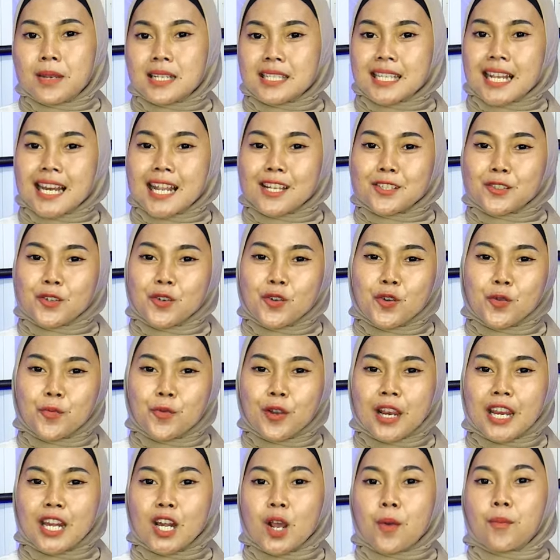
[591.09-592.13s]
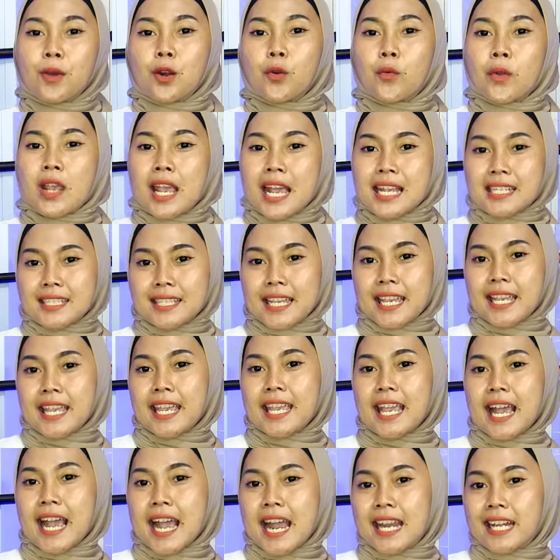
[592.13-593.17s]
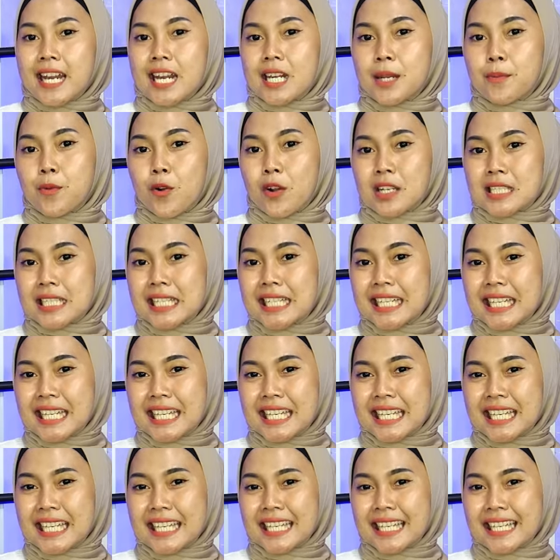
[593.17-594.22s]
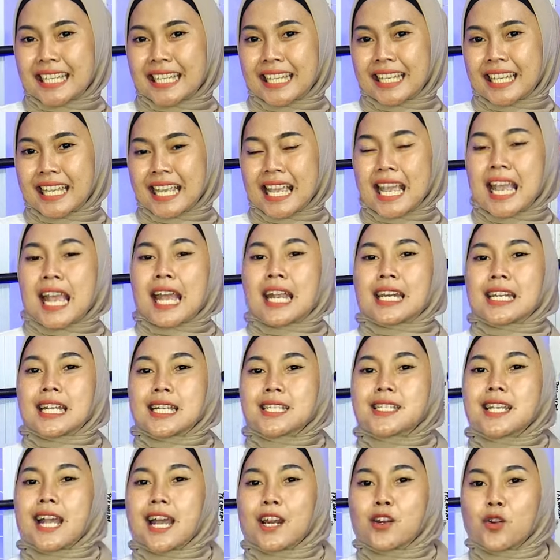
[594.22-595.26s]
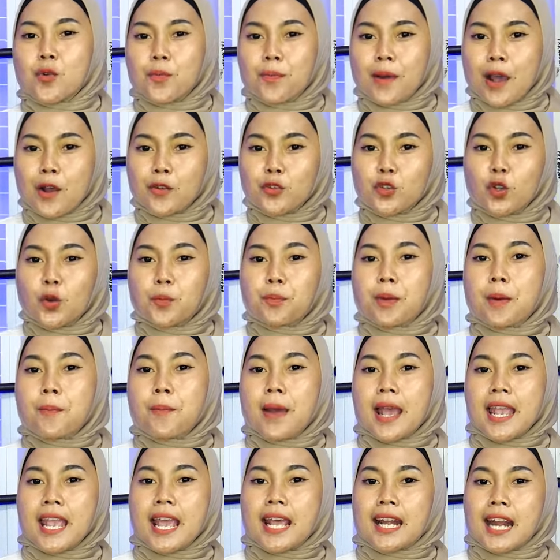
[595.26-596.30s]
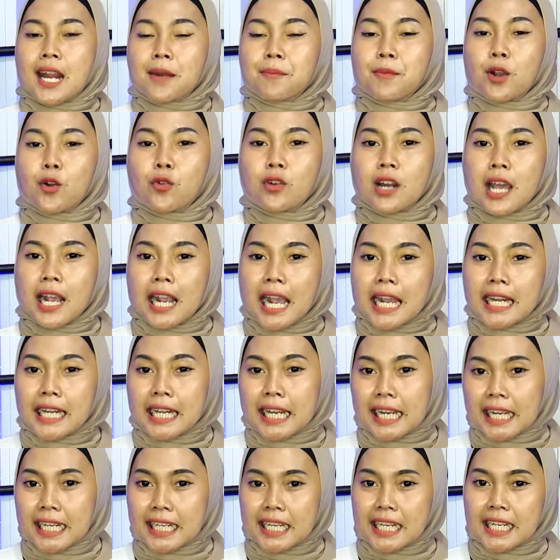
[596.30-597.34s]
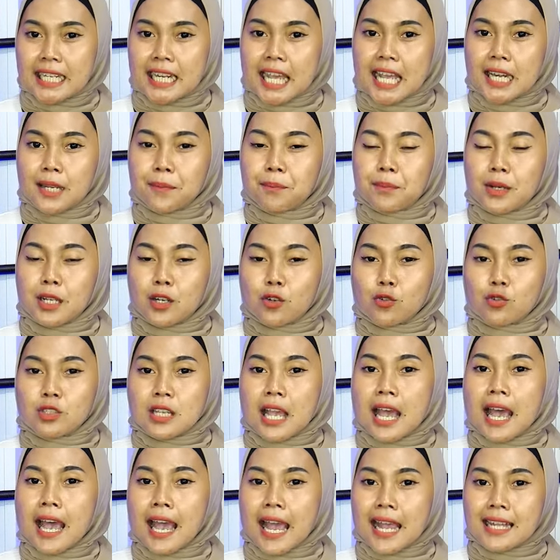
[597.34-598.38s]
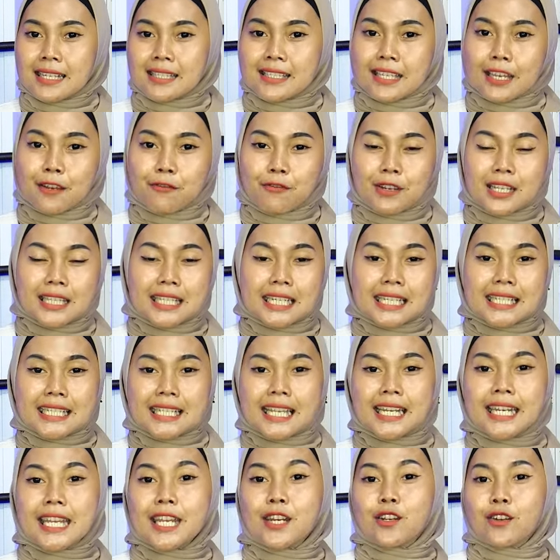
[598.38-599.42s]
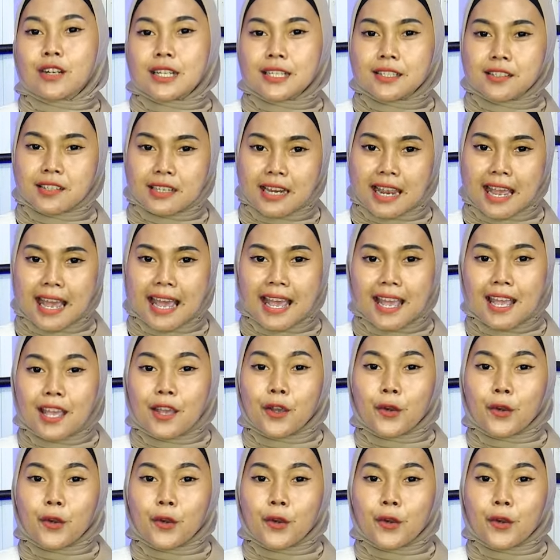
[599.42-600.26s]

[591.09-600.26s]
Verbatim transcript: bisa langsung hubungi nomor WA saya yang ada di bawah sini. Dan jangan lupa untuk pembayaran menggunakan rekening dari perusahaan CV Trisen Indonesia.